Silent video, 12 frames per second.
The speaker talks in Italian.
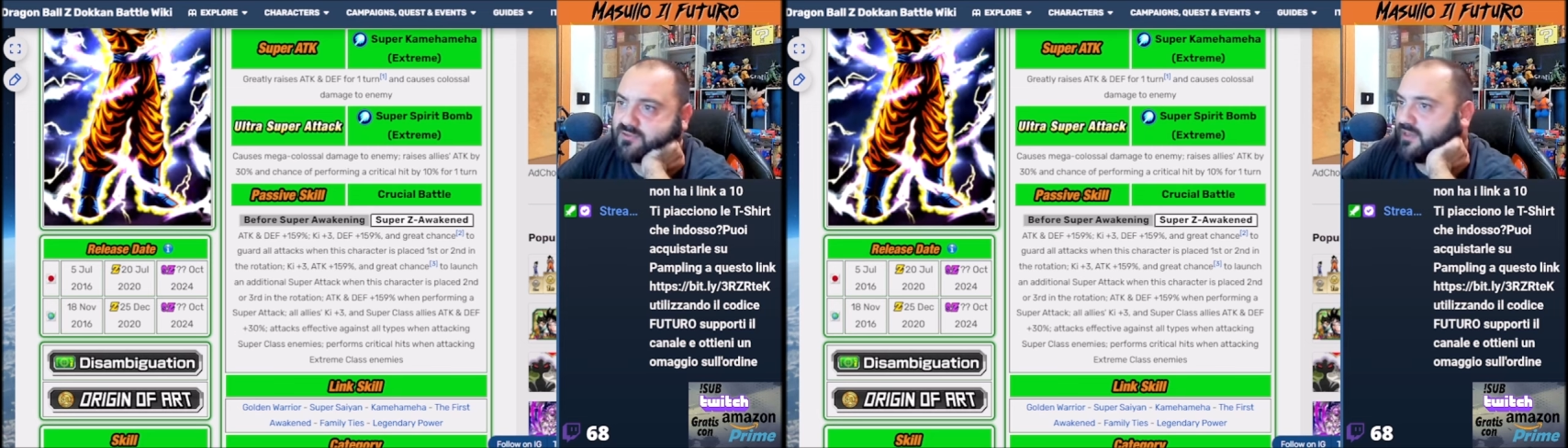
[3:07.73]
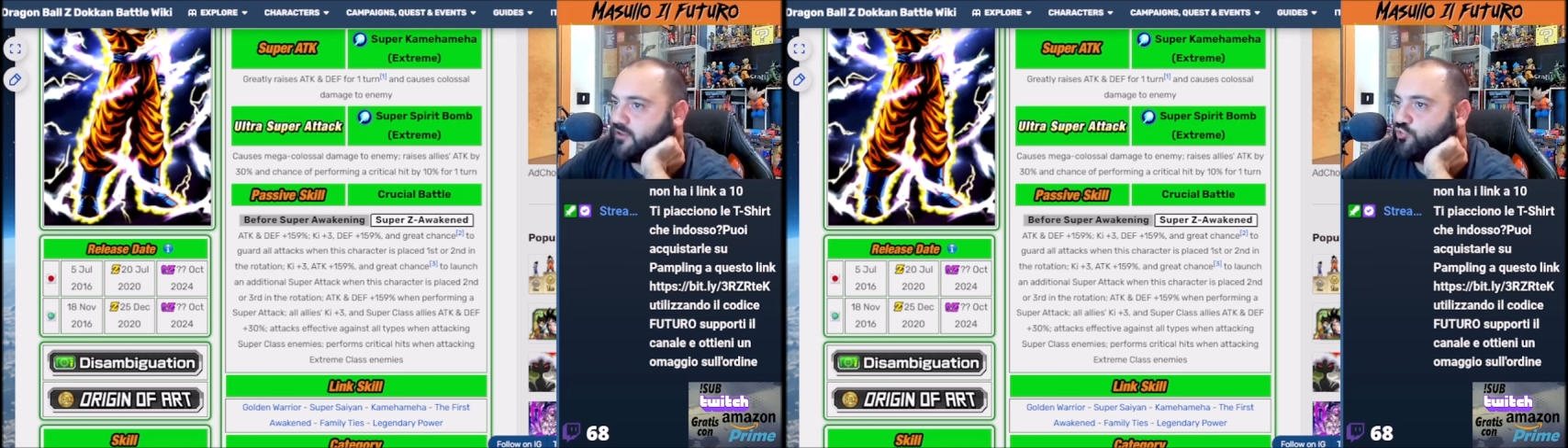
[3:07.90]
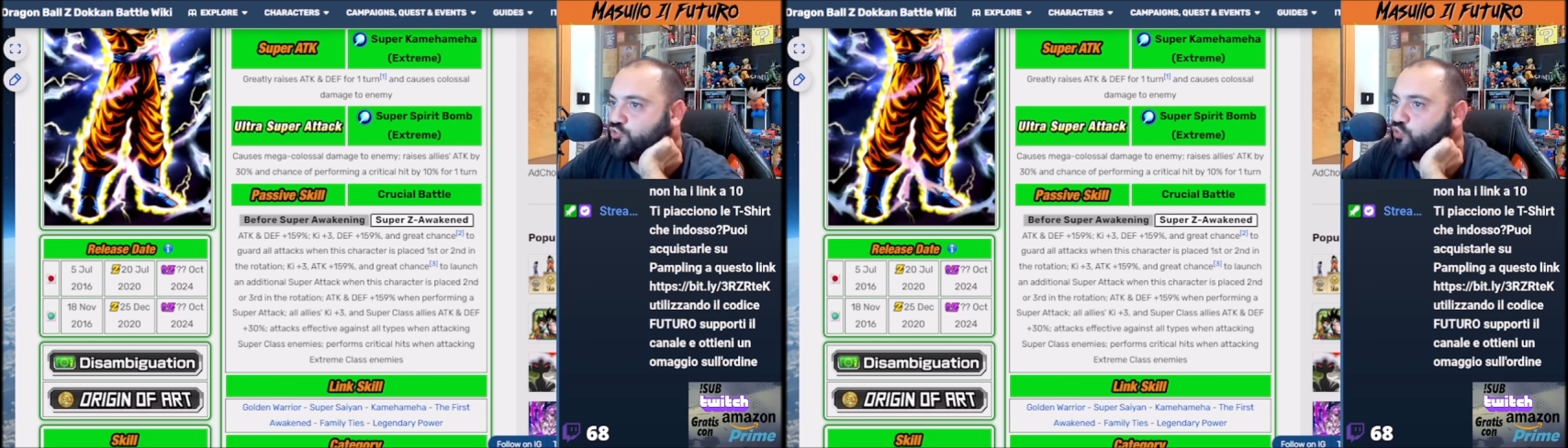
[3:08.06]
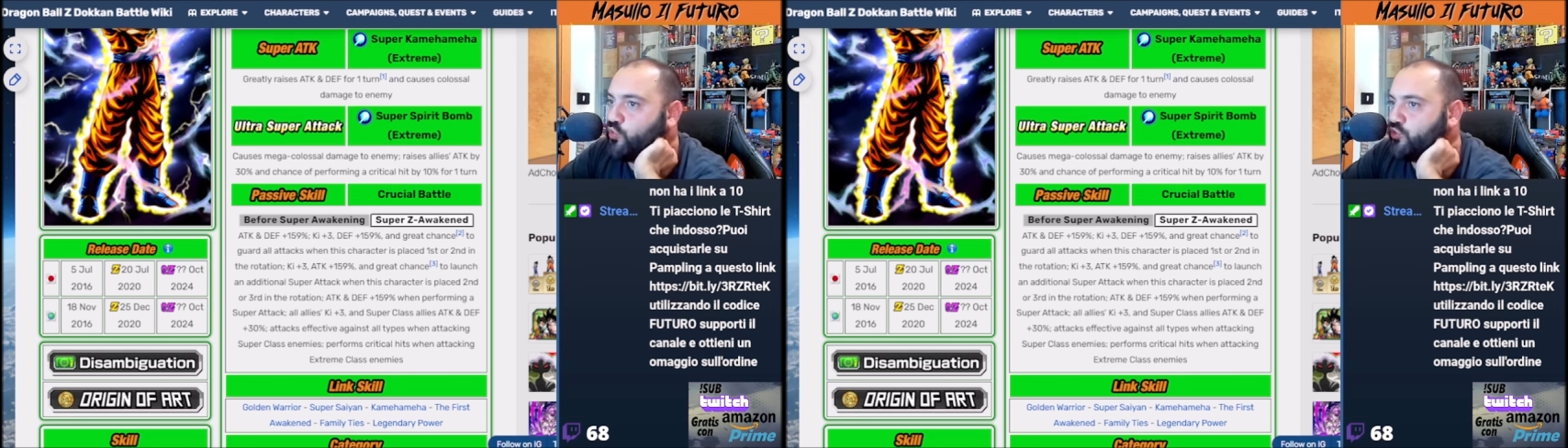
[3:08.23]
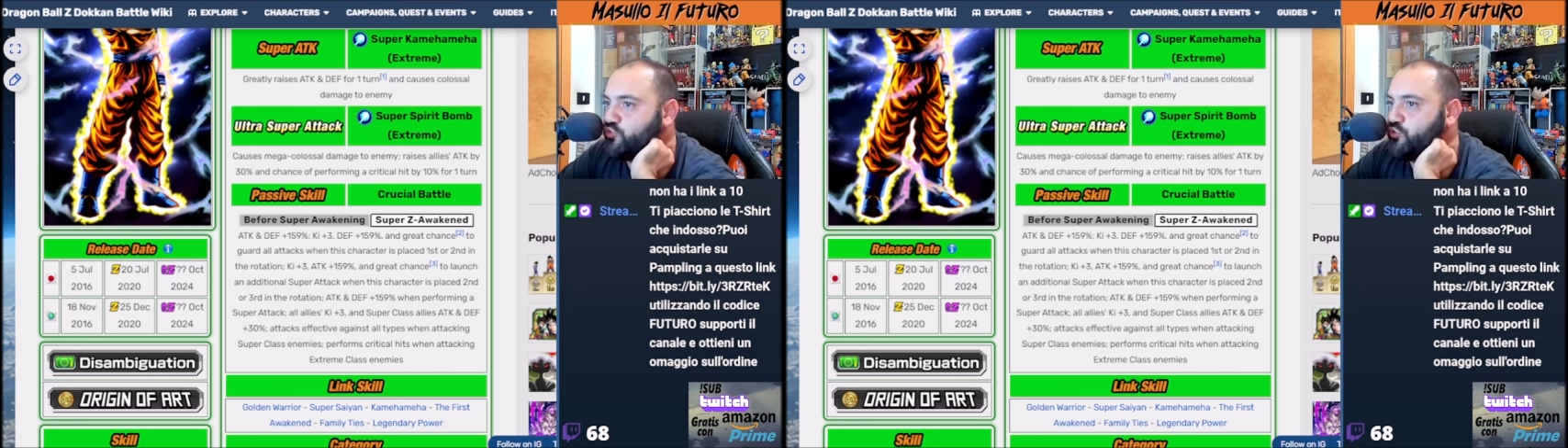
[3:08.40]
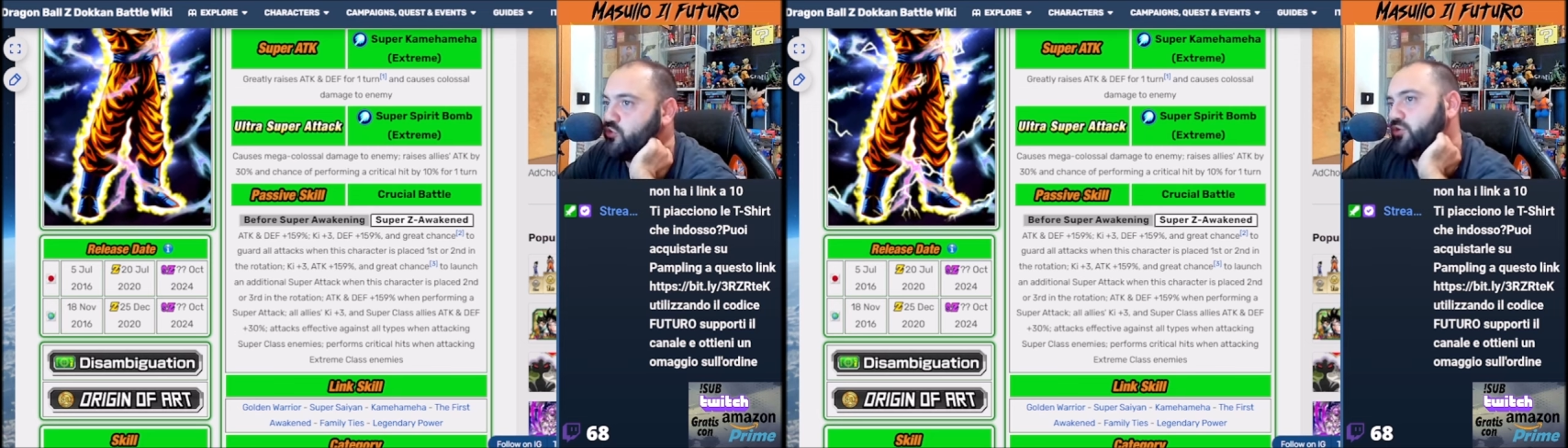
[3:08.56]
che è il suo
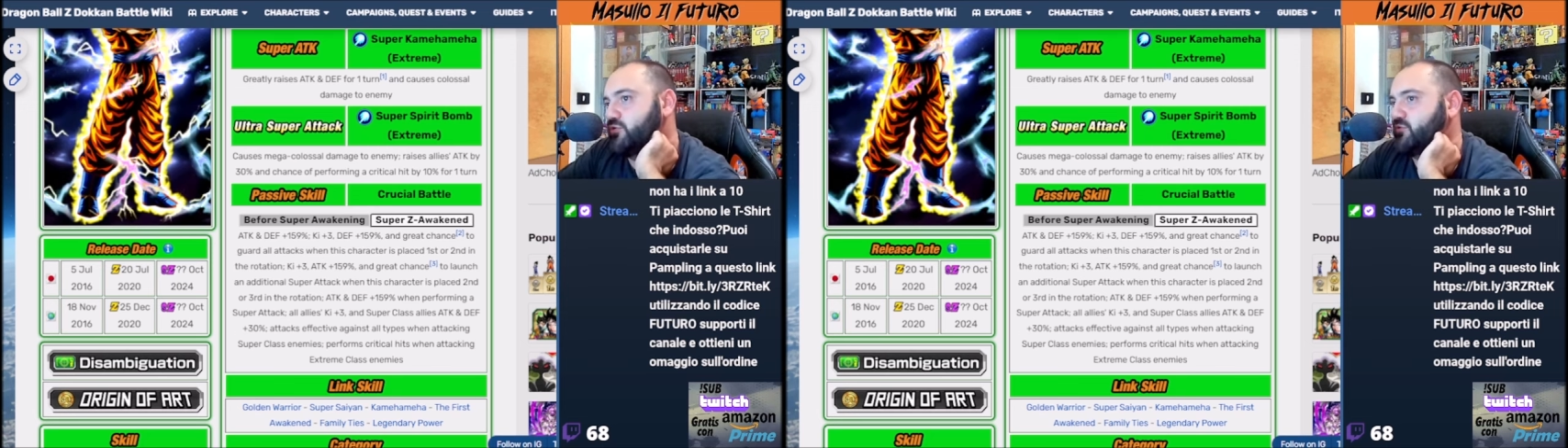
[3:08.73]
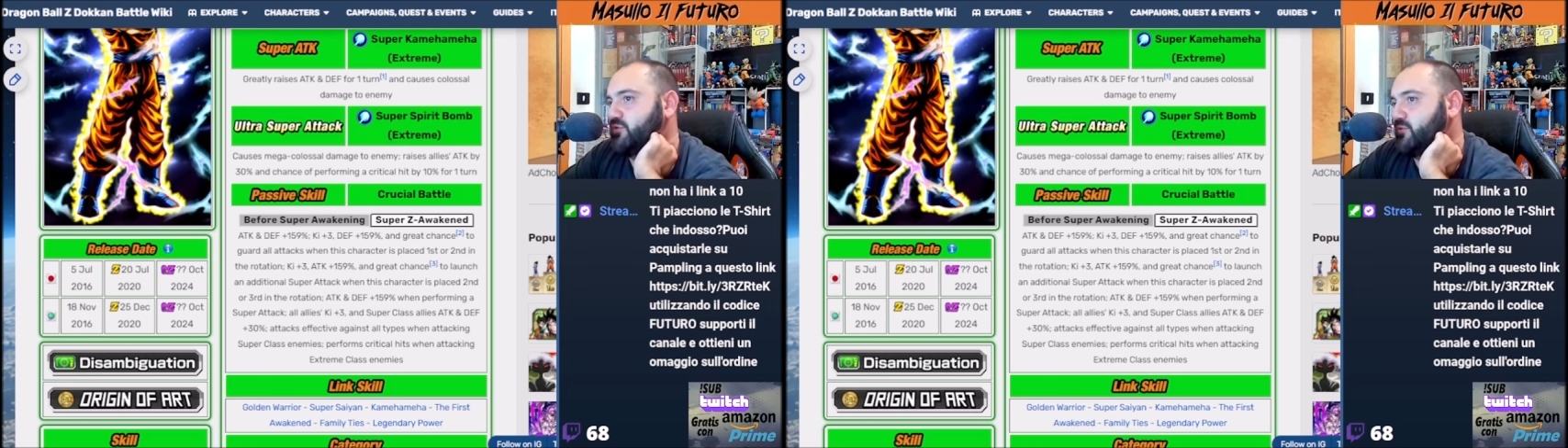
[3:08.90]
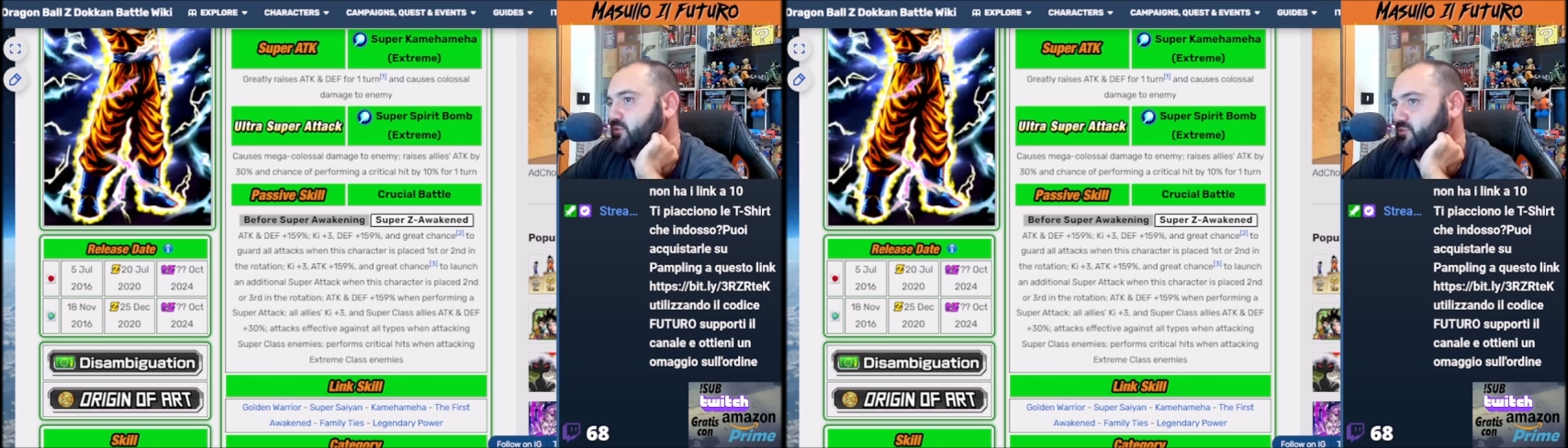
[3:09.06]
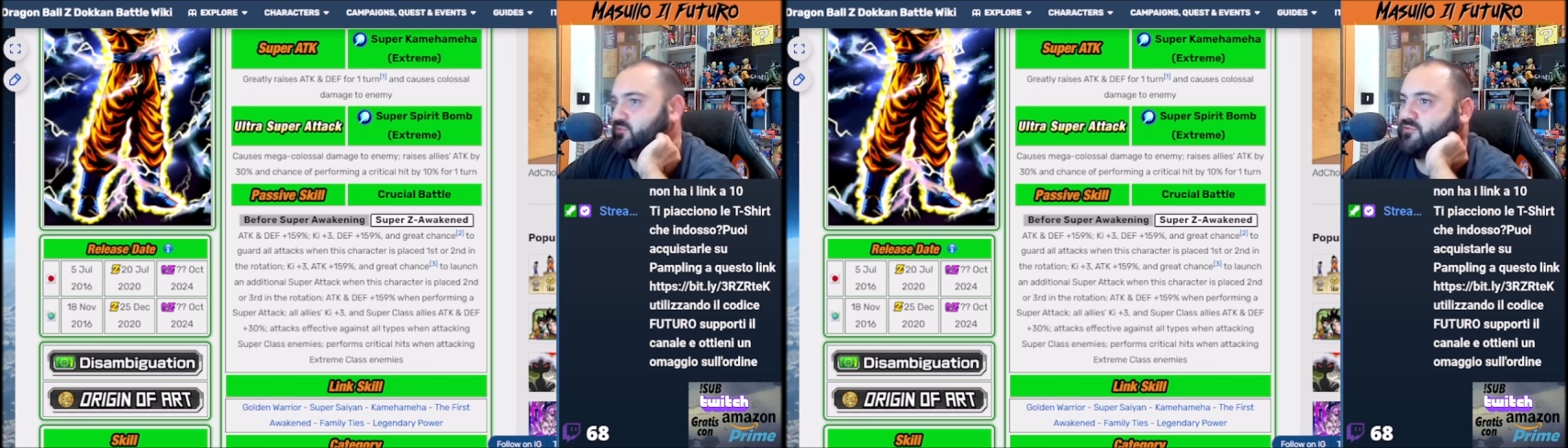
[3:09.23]
slot